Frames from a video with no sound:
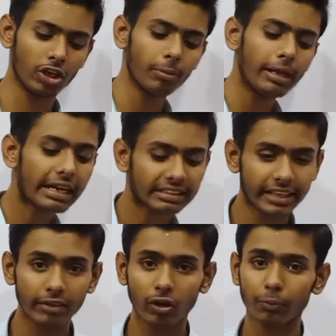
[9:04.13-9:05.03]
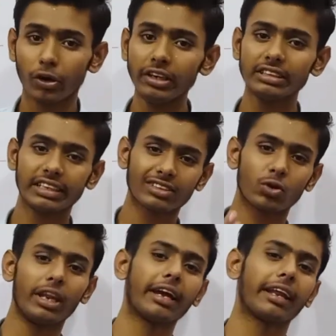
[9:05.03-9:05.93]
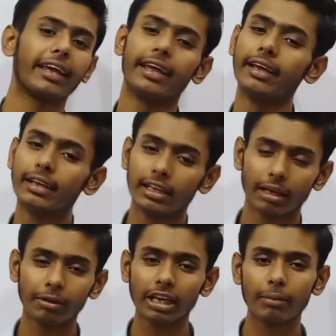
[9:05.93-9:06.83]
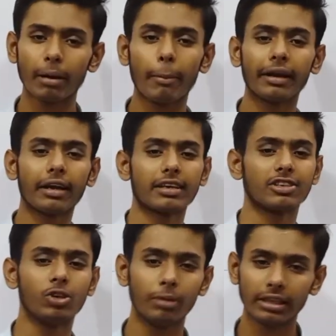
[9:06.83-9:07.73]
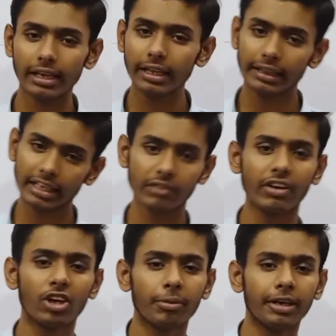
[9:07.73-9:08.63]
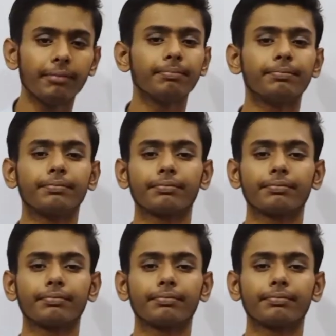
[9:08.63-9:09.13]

वीडियो में एक्सरसाइज 1.6 को लेकर के तब तक के लिए बाबा टाटा सी मिलते हैं नेक्स्ट वीडियो में